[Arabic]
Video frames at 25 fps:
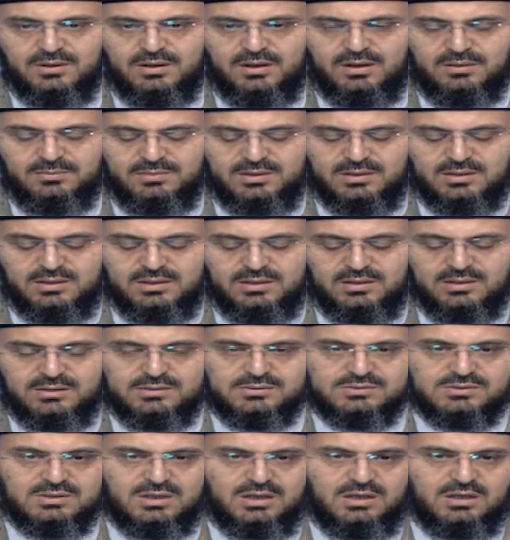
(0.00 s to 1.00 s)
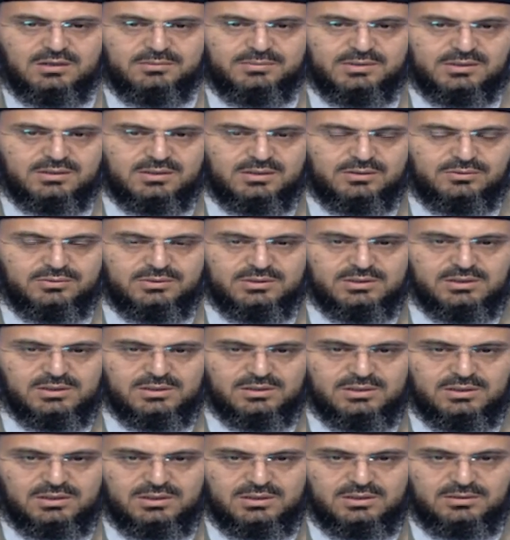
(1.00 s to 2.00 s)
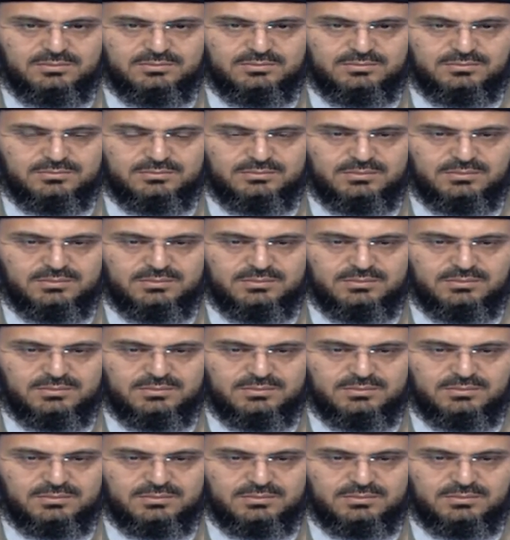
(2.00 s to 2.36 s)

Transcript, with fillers: أمر صحابته الكرام